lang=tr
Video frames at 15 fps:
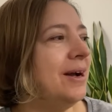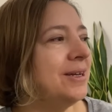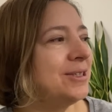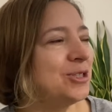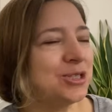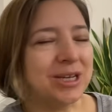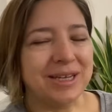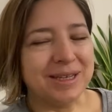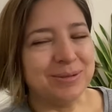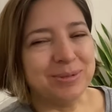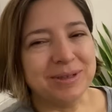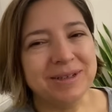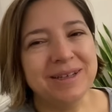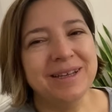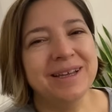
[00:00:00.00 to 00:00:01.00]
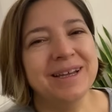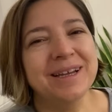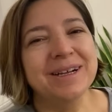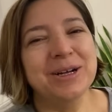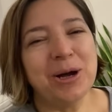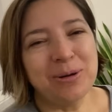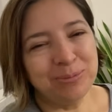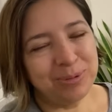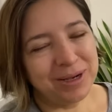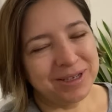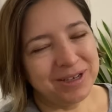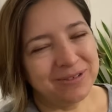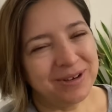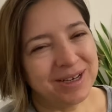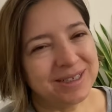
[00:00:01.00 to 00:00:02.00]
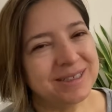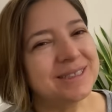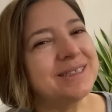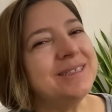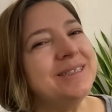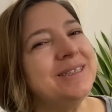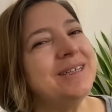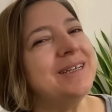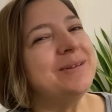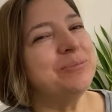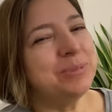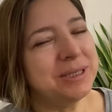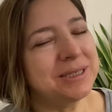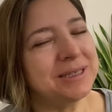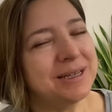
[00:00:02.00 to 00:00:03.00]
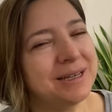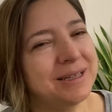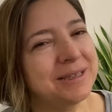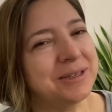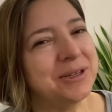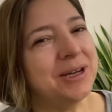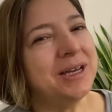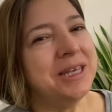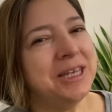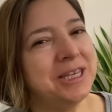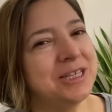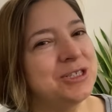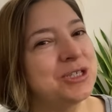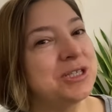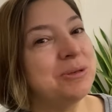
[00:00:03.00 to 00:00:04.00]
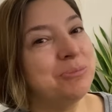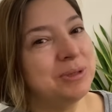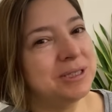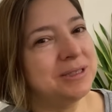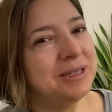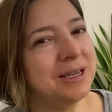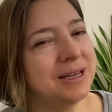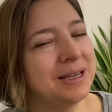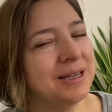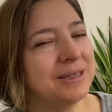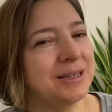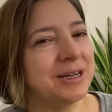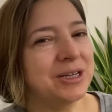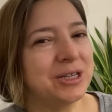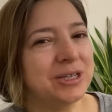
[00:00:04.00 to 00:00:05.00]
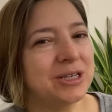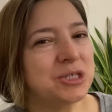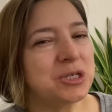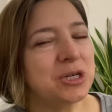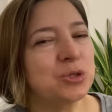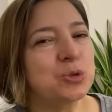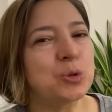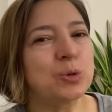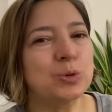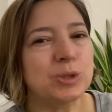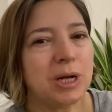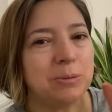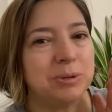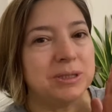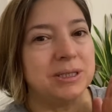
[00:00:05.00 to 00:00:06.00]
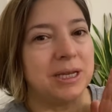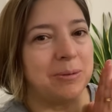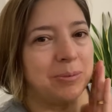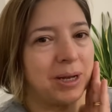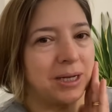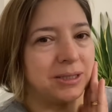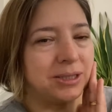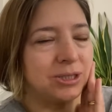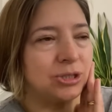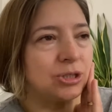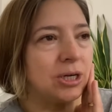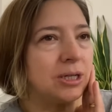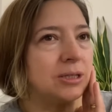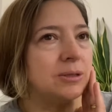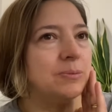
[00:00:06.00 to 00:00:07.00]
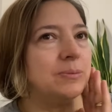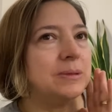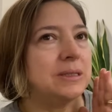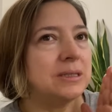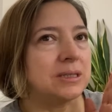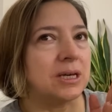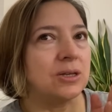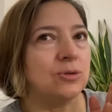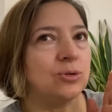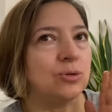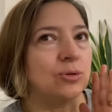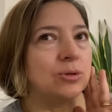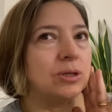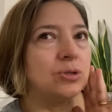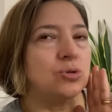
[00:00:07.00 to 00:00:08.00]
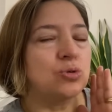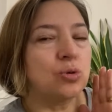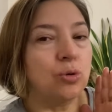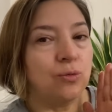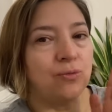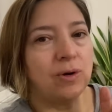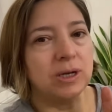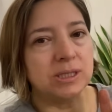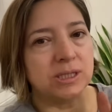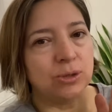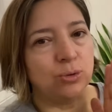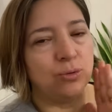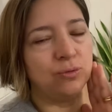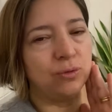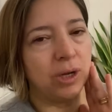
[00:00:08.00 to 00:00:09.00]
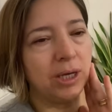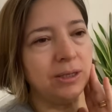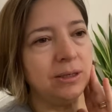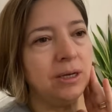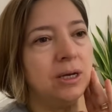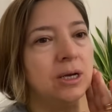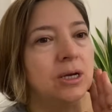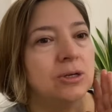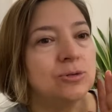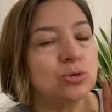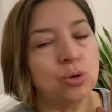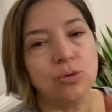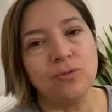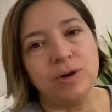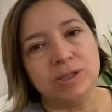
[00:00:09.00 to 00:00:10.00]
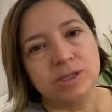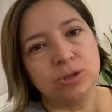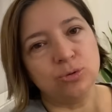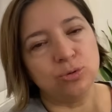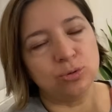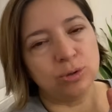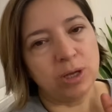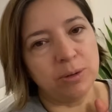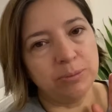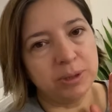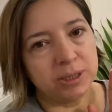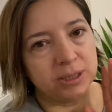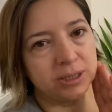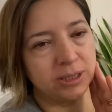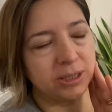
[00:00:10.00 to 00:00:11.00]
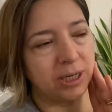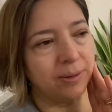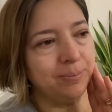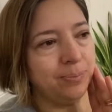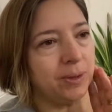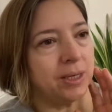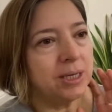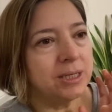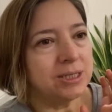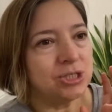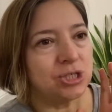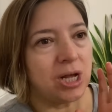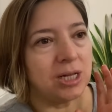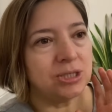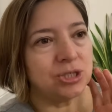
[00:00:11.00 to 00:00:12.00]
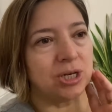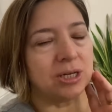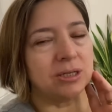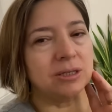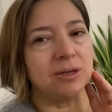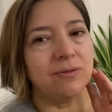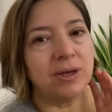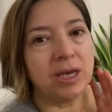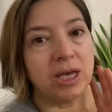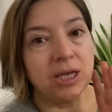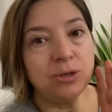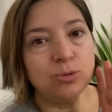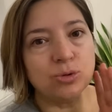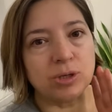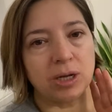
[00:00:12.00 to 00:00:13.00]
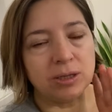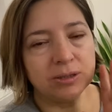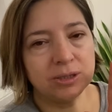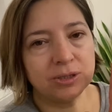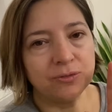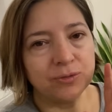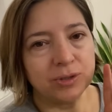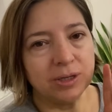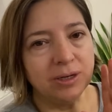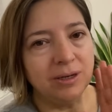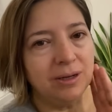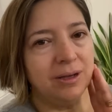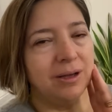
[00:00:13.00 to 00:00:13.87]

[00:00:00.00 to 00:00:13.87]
Aynı şey gibi. Kampanya vardı. Bir alana ikincisi 1 TL idi arkadaşlar. Çok güzel bir nemlendirici aldım. Trend yolda çok fazla övülen, çok fazla tutulan bir krem. Jel şeklinde ve en güzel tarafı da